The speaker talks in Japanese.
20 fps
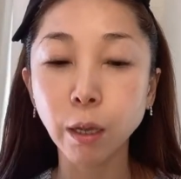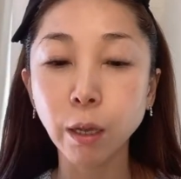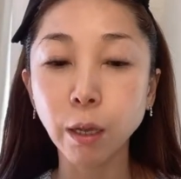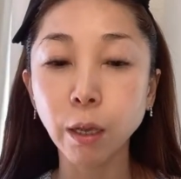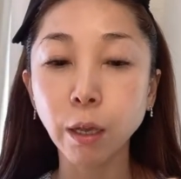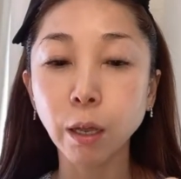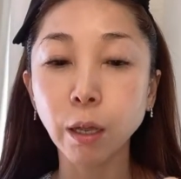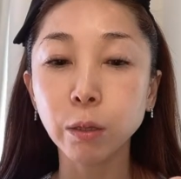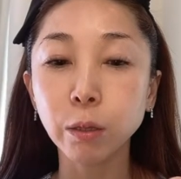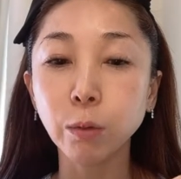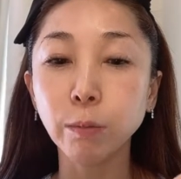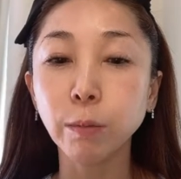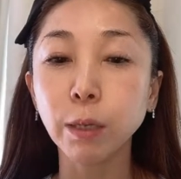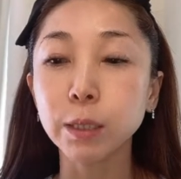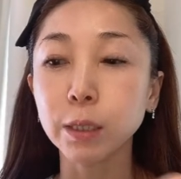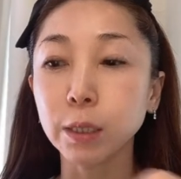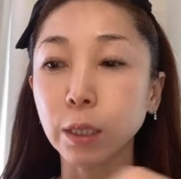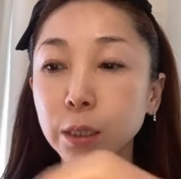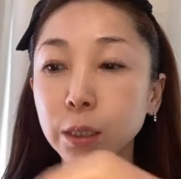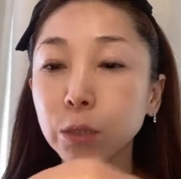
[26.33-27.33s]
えーと、と
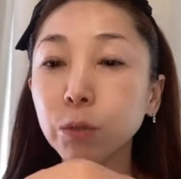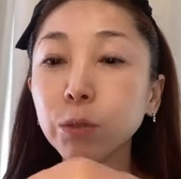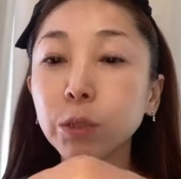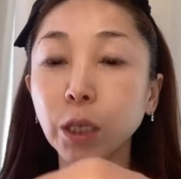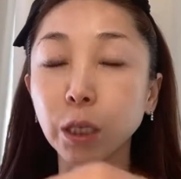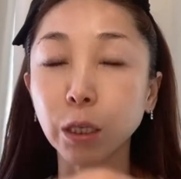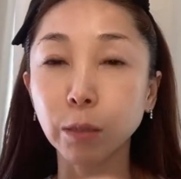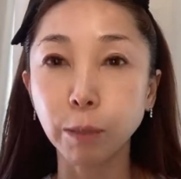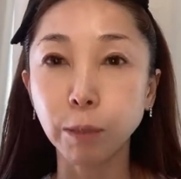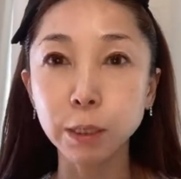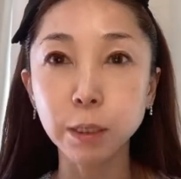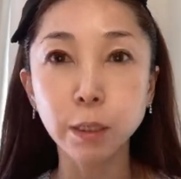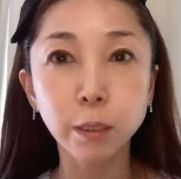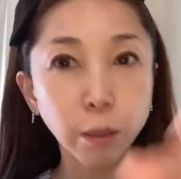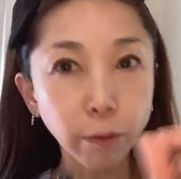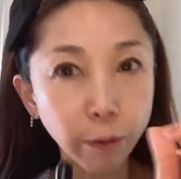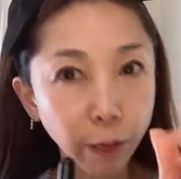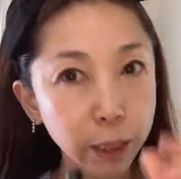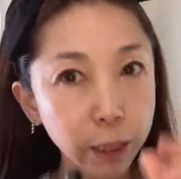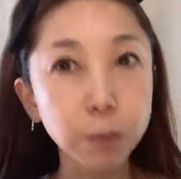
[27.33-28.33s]
マッサージをしていきます
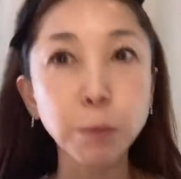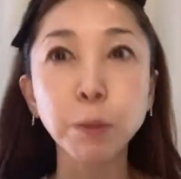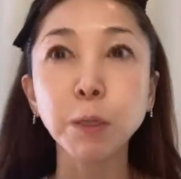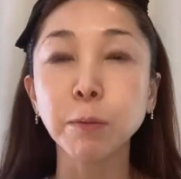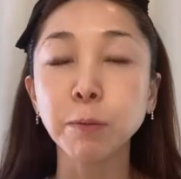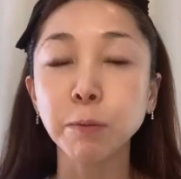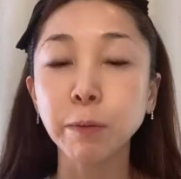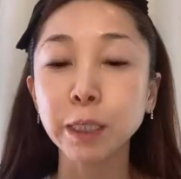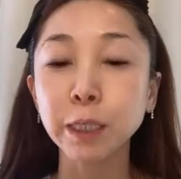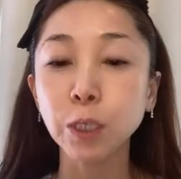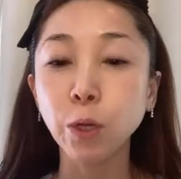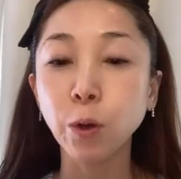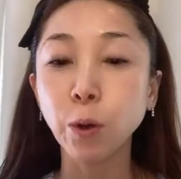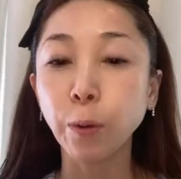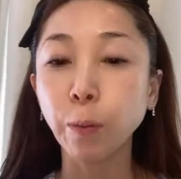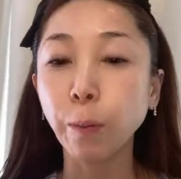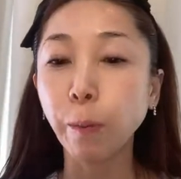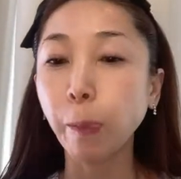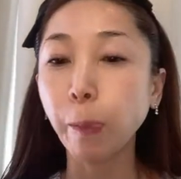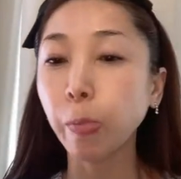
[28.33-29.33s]
では始めてみま
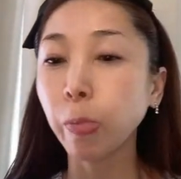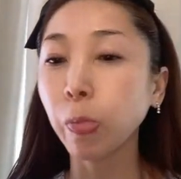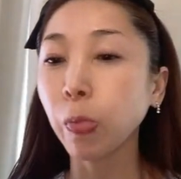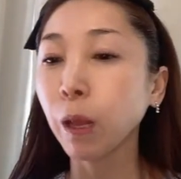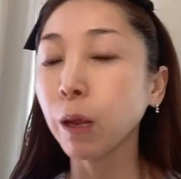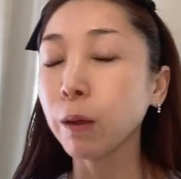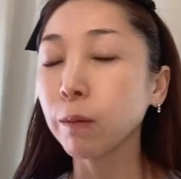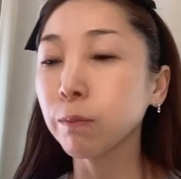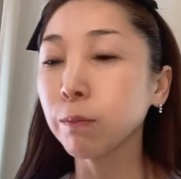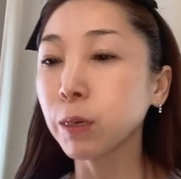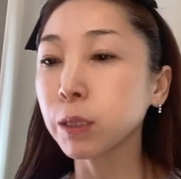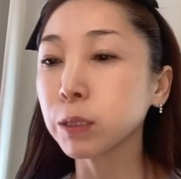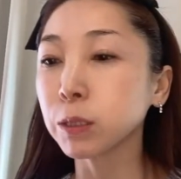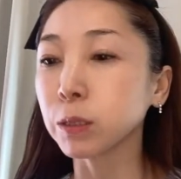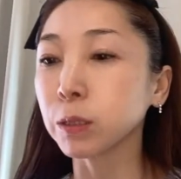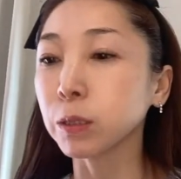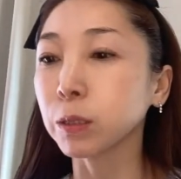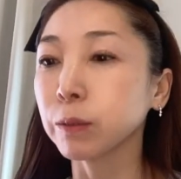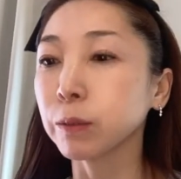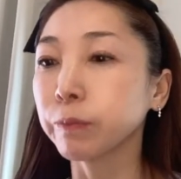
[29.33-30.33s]
しょうま
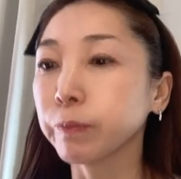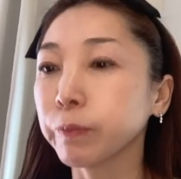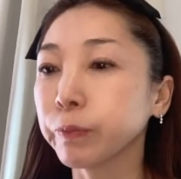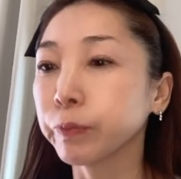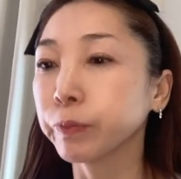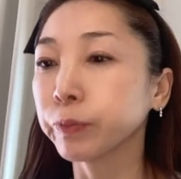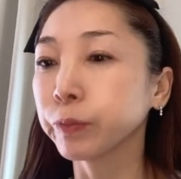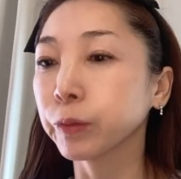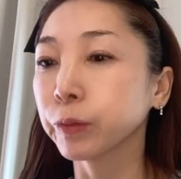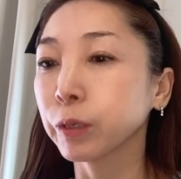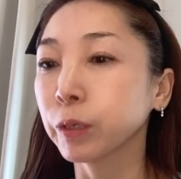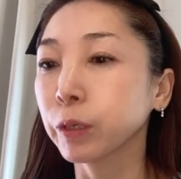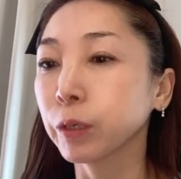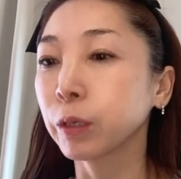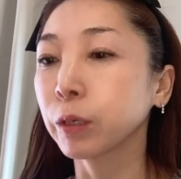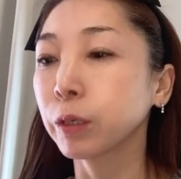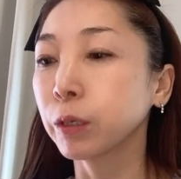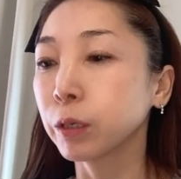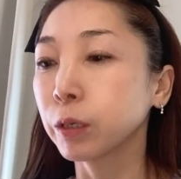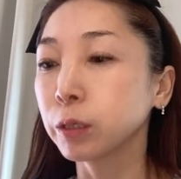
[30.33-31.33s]
ず
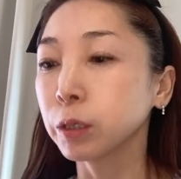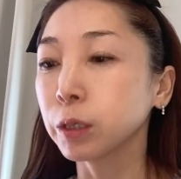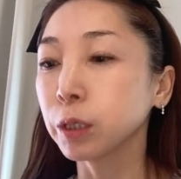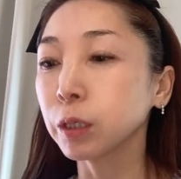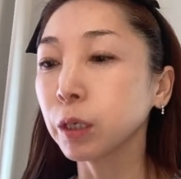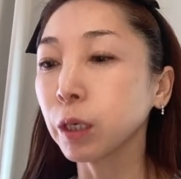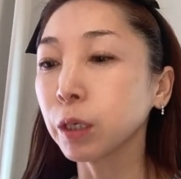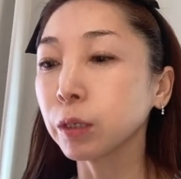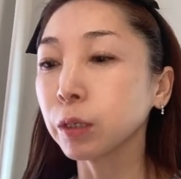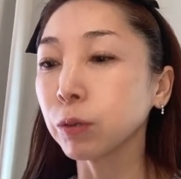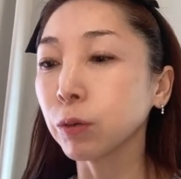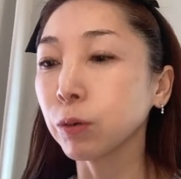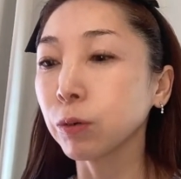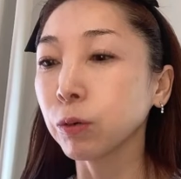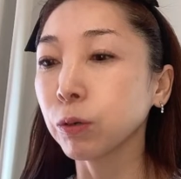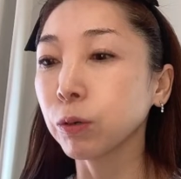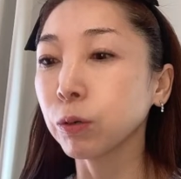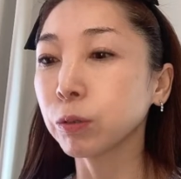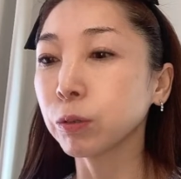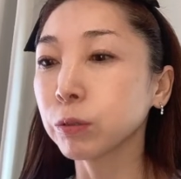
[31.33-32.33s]
しっかり
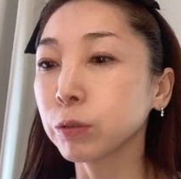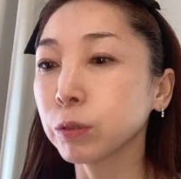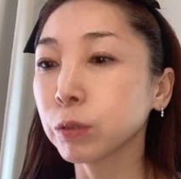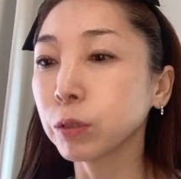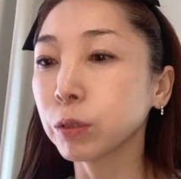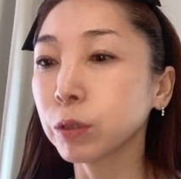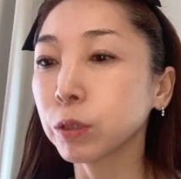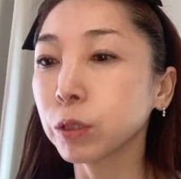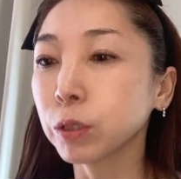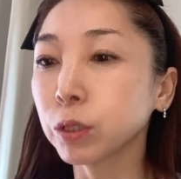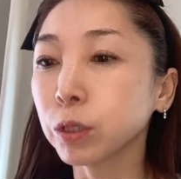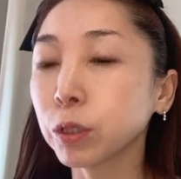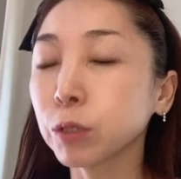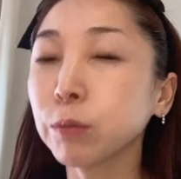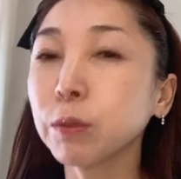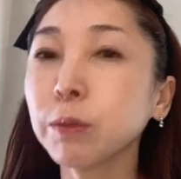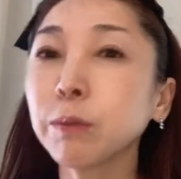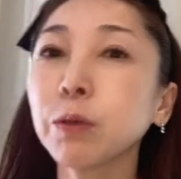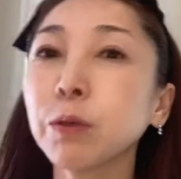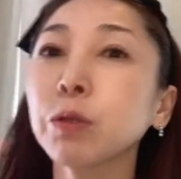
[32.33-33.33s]
と
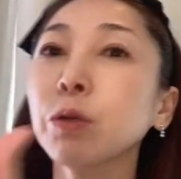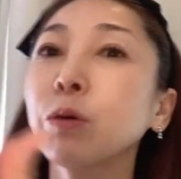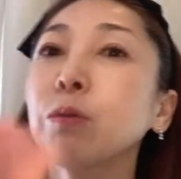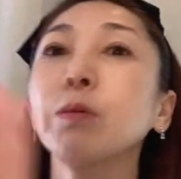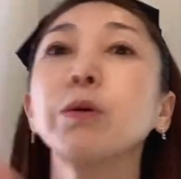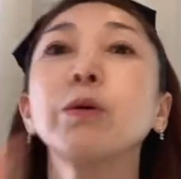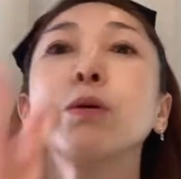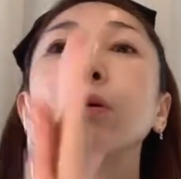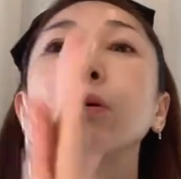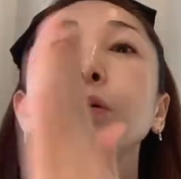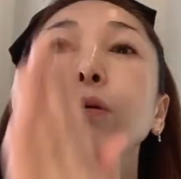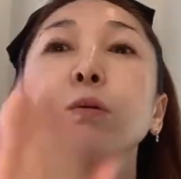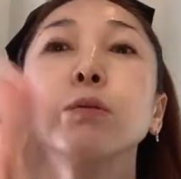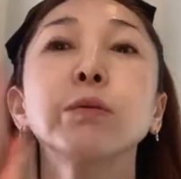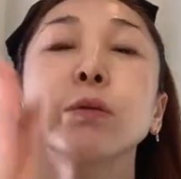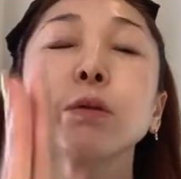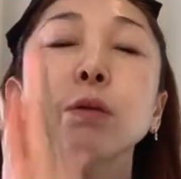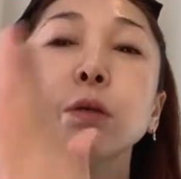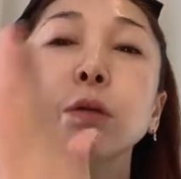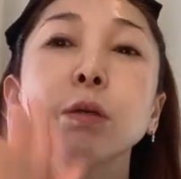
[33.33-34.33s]
首元も
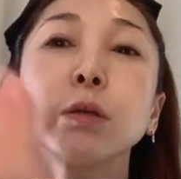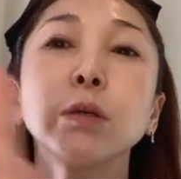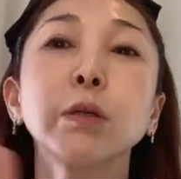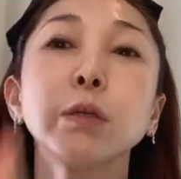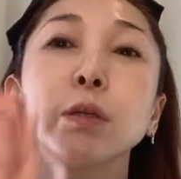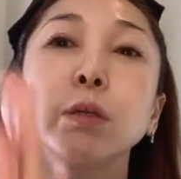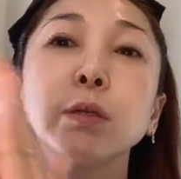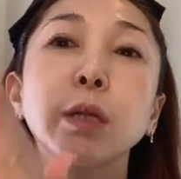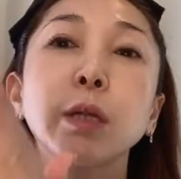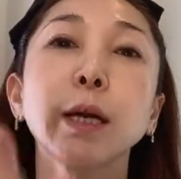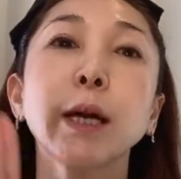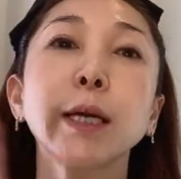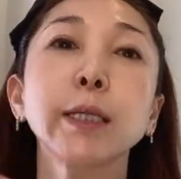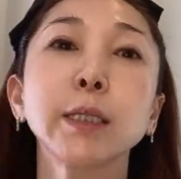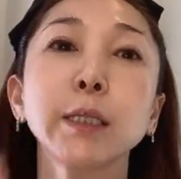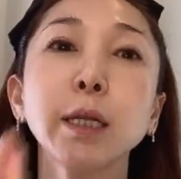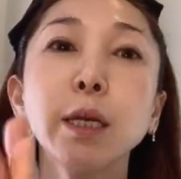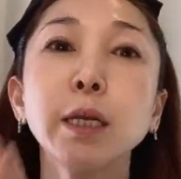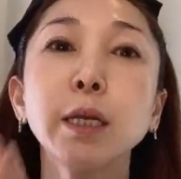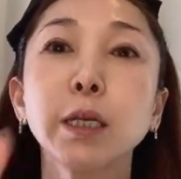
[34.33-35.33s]
流
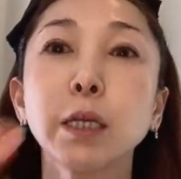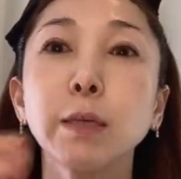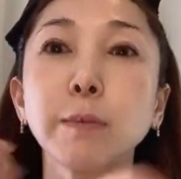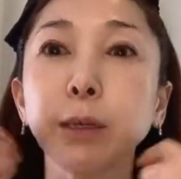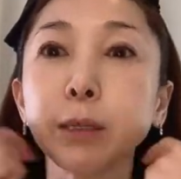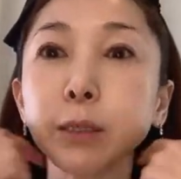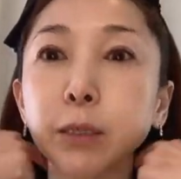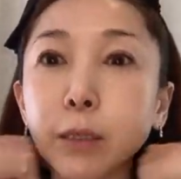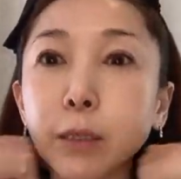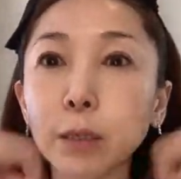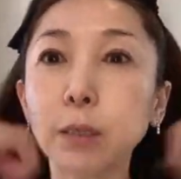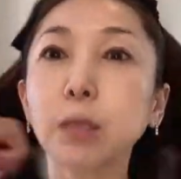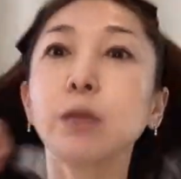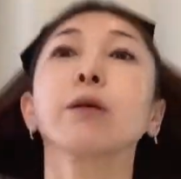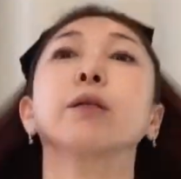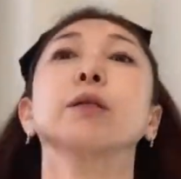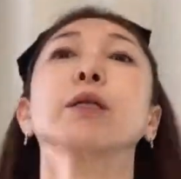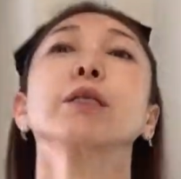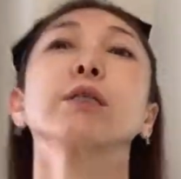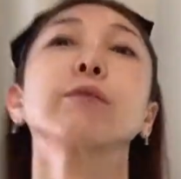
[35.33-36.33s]
していきますでは
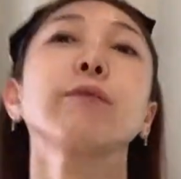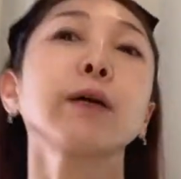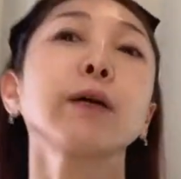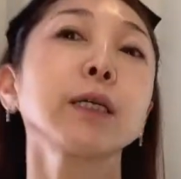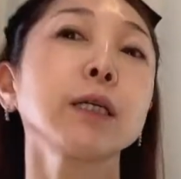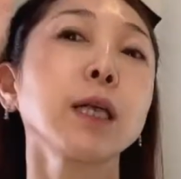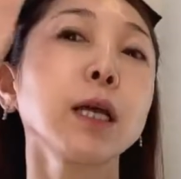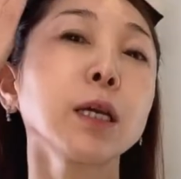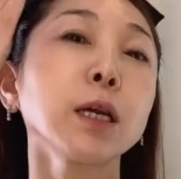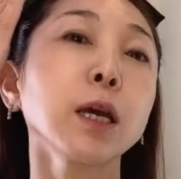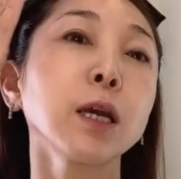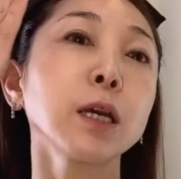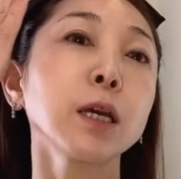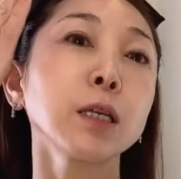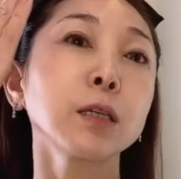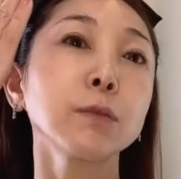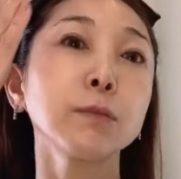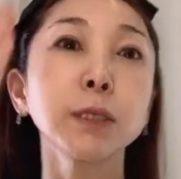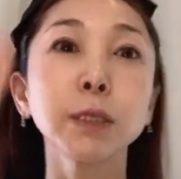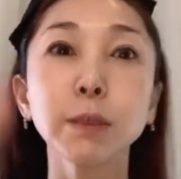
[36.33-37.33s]
私は左からい
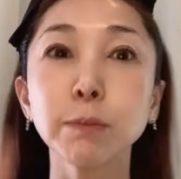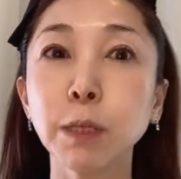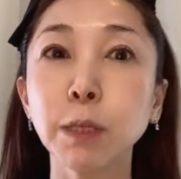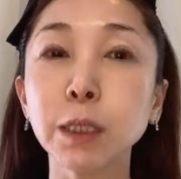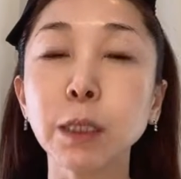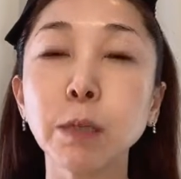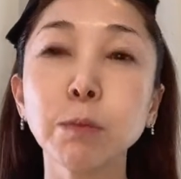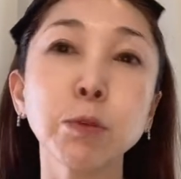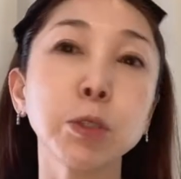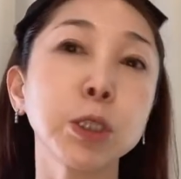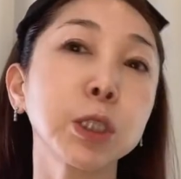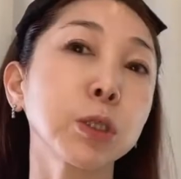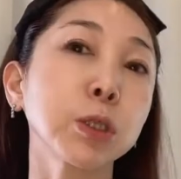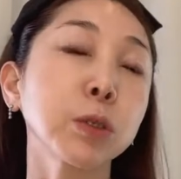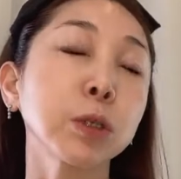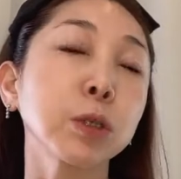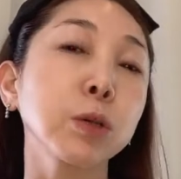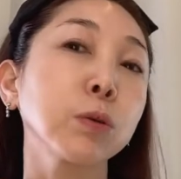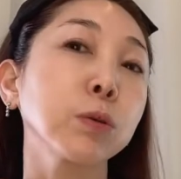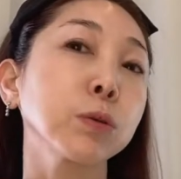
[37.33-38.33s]
きます皆さんも一緒
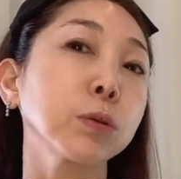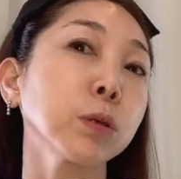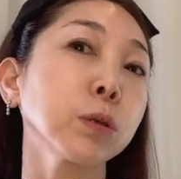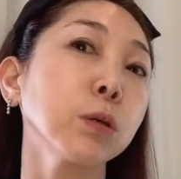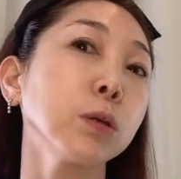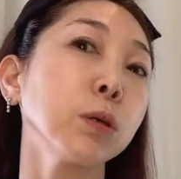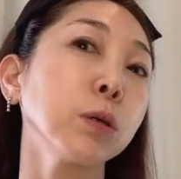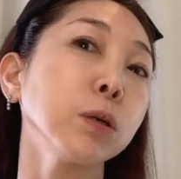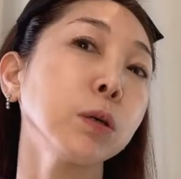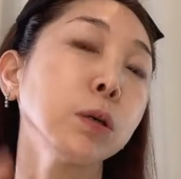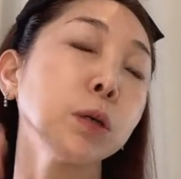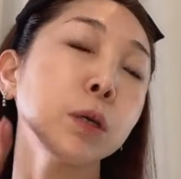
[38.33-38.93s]
にどうぞ